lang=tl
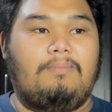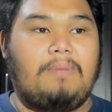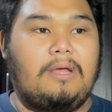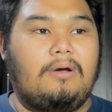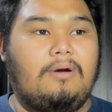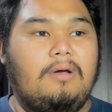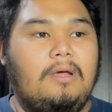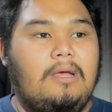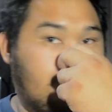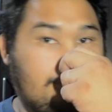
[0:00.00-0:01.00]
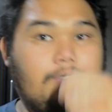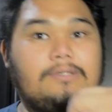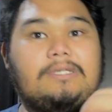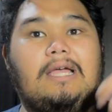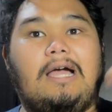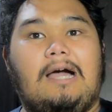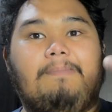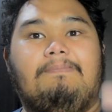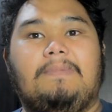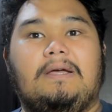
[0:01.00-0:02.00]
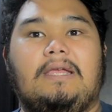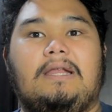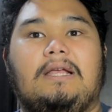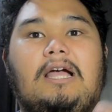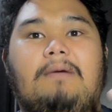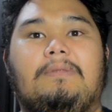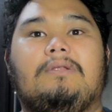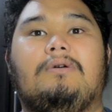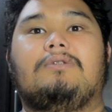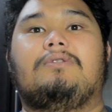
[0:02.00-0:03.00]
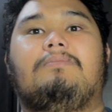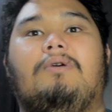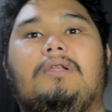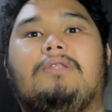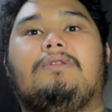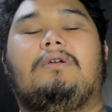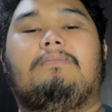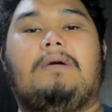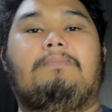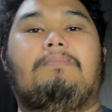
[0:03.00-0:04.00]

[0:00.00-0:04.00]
Pero dun sa app na ginagamit ko to monitor my